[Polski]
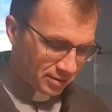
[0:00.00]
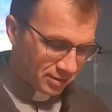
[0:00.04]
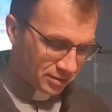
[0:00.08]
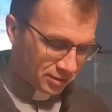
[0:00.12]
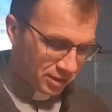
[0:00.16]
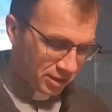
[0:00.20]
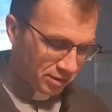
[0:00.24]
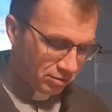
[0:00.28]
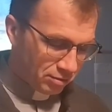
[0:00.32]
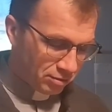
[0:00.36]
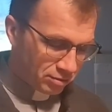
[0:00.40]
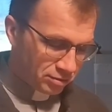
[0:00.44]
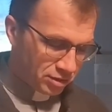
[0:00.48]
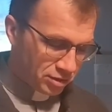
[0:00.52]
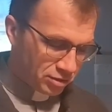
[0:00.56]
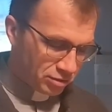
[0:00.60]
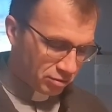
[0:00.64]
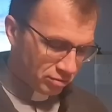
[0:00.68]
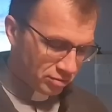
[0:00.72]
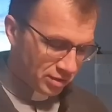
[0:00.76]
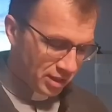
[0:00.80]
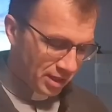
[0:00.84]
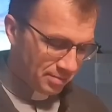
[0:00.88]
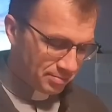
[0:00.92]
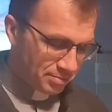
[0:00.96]
Czego chcesz
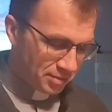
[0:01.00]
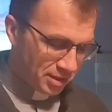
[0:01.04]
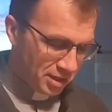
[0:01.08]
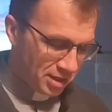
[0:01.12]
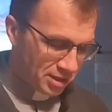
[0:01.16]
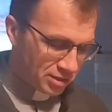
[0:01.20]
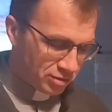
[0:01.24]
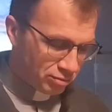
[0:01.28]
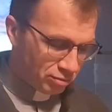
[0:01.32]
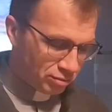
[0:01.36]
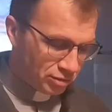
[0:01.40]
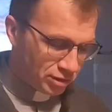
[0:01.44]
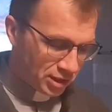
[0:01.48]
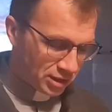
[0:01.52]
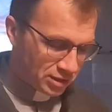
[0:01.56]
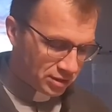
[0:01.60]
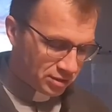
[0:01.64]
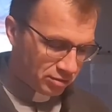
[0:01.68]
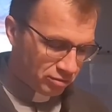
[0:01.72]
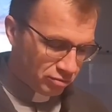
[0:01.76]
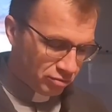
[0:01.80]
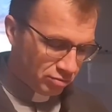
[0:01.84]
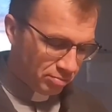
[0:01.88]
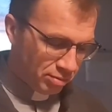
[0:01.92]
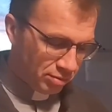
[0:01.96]
ode mnie, Jezusie,
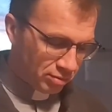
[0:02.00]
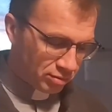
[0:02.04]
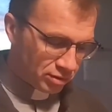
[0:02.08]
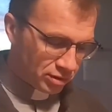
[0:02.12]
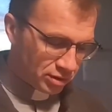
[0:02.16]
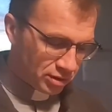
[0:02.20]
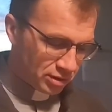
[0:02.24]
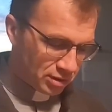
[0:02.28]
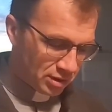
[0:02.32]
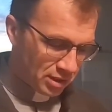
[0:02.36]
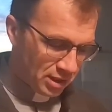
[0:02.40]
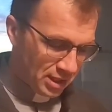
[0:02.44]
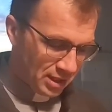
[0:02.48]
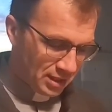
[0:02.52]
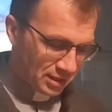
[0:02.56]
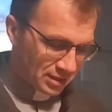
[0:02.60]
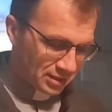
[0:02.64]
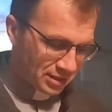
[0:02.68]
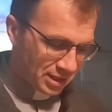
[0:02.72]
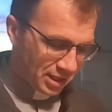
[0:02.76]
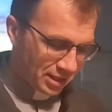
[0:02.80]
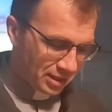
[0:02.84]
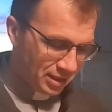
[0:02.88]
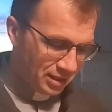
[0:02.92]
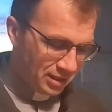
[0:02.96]
synu Boży?
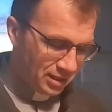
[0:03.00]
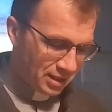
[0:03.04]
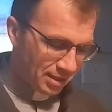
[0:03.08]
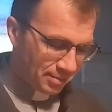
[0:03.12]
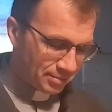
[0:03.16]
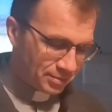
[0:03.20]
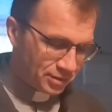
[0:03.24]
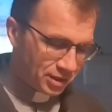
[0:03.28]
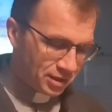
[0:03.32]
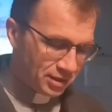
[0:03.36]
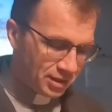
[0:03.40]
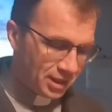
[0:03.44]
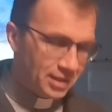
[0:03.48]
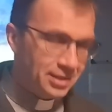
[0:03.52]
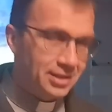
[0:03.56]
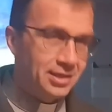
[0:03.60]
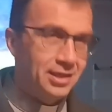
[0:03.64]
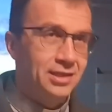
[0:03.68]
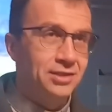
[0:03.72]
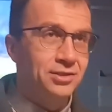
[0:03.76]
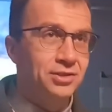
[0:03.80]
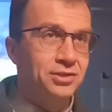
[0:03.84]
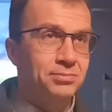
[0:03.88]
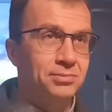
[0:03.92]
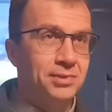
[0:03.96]
Zaklinam ci, nie
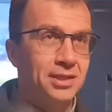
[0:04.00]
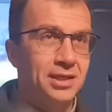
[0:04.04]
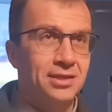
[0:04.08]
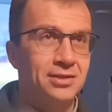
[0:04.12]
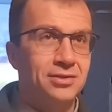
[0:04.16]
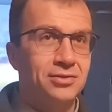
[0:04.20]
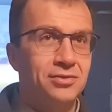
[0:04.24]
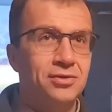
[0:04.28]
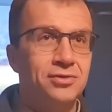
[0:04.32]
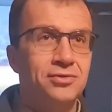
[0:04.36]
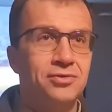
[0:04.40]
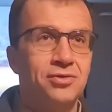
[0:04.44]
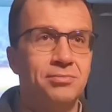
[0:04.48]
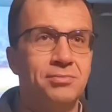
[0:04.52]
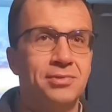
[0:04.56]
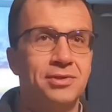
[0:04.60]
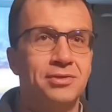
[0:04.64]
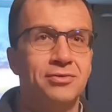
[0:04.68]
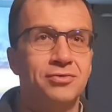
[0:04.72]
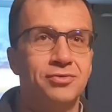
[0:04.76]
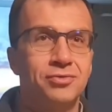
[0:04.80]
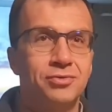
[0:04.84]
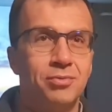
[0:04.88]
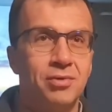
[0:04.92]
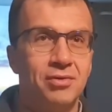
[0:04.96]
dręcz mnie. To są
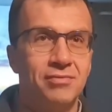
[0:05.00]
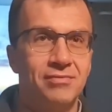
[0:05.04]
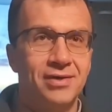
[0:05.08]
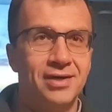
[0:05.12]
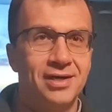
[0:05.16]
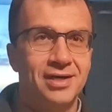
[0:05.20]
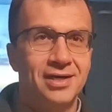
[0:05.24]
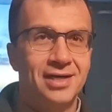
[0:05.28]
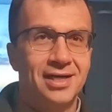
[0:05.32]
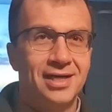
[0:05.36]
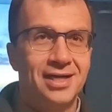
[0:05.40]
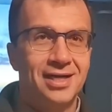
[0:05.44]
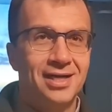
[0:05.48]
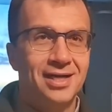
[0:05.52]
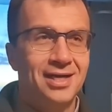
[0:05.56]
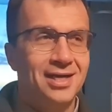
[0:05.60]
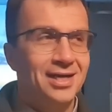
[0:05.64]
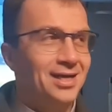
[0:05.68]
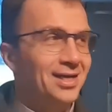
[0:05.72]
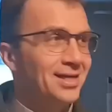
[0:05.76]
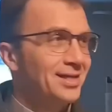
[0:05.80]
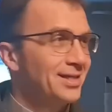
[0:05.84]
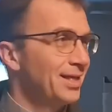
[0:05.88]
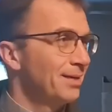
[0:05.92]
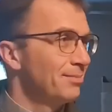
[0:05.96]
jego słowa.
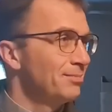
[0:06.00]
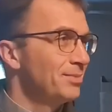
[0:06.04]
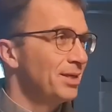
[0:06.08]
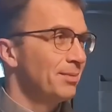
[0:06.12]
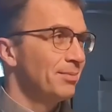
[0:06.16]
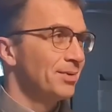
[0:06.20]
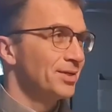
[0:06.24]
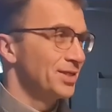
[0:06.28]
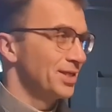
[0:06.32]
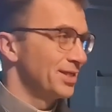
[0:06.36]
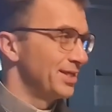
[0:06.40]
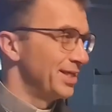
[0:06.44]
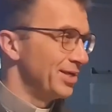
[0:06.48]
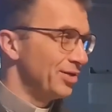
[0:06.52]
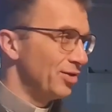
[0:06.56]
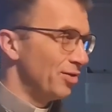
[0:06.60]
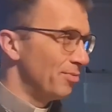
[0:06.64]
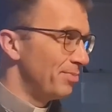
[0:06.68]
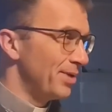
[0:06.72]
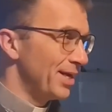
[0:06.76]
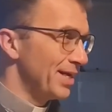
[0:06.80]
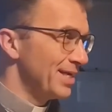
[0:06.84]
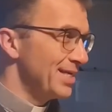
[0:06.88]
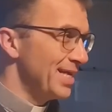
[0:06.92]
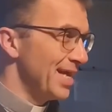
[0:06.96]
Tam nie ma żadnego
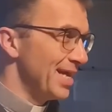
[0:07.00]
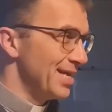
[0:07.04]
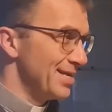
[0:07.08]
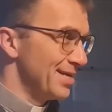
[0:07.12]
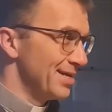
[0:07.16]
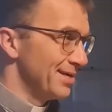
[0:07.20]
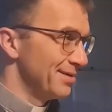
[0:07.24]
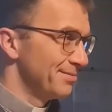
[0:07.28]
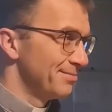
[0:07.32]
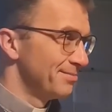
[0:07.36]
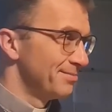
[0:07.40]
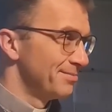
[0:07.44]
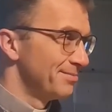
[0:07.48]
pragnienia.